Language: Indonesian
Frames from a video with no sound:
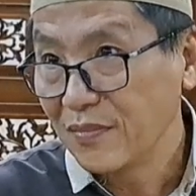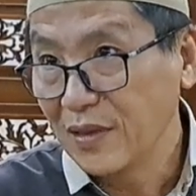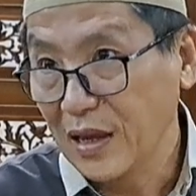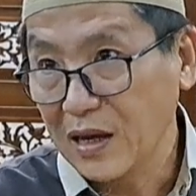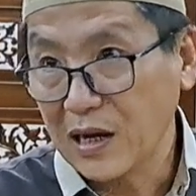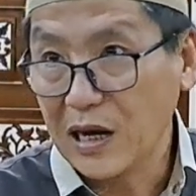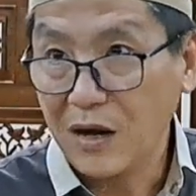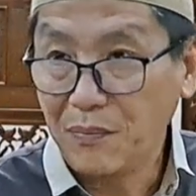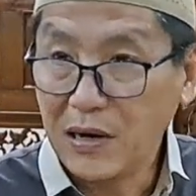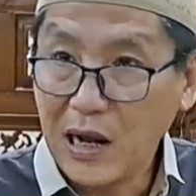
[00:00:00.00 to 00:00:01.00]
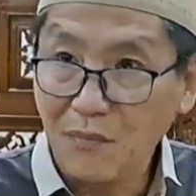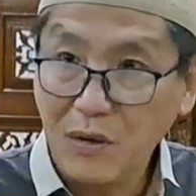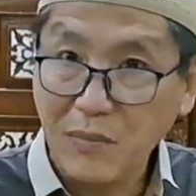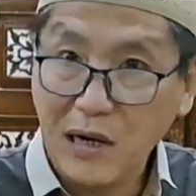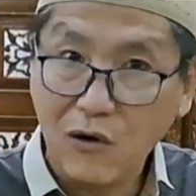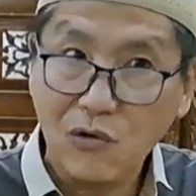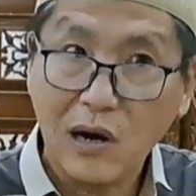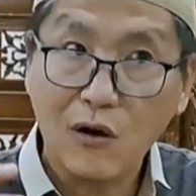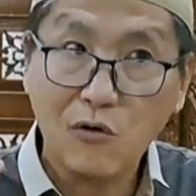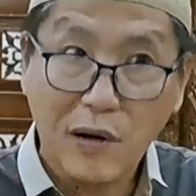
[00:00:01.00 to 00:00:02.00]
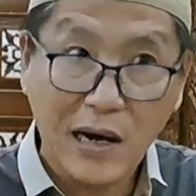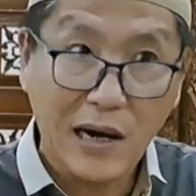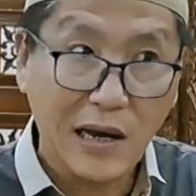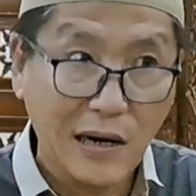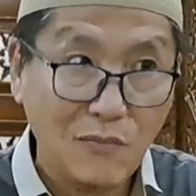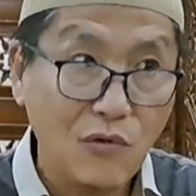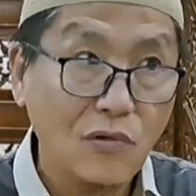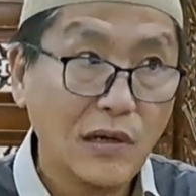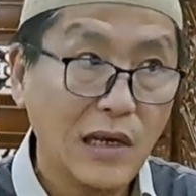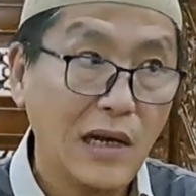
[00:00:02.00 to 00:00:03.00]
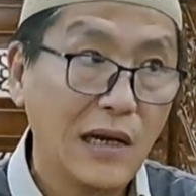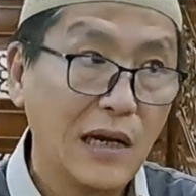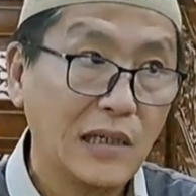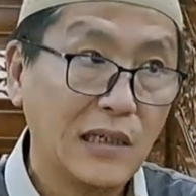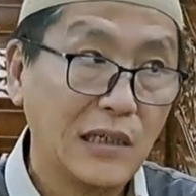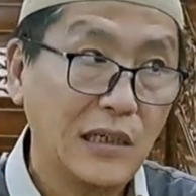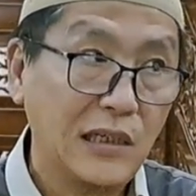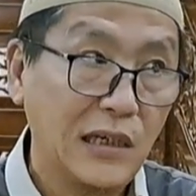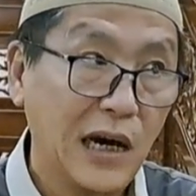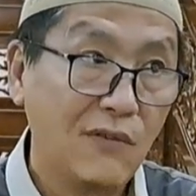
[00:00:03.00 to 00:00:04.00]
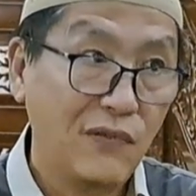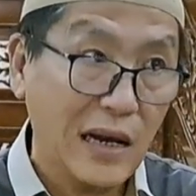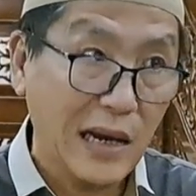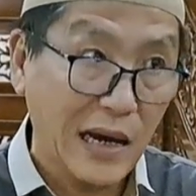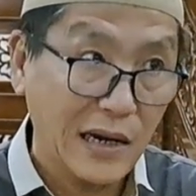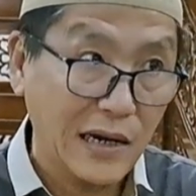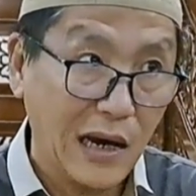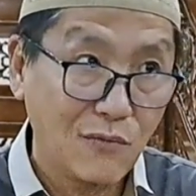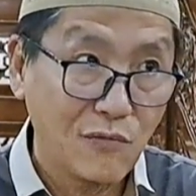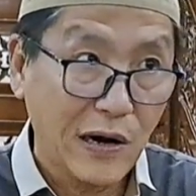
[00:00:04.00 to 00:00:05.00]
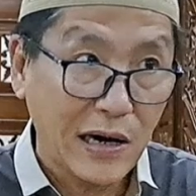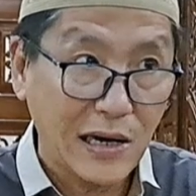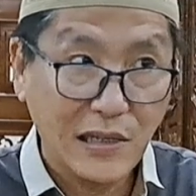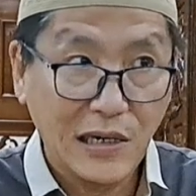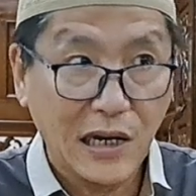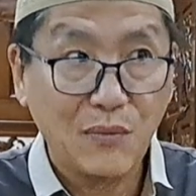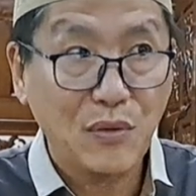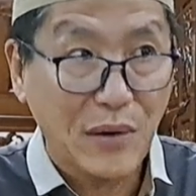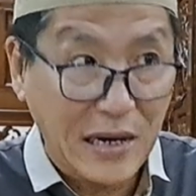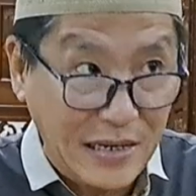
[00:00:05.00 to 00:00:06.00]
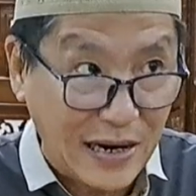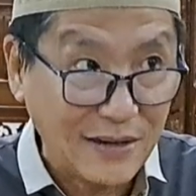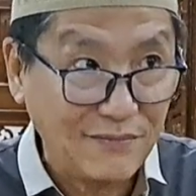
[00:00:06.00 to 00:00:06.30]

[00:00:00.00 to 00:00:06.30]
Ya, kenapa Nabi mendahulukan Abu Bakar? Mungkin dari sisi hafalan Abu Bakar tidak lebih banyak.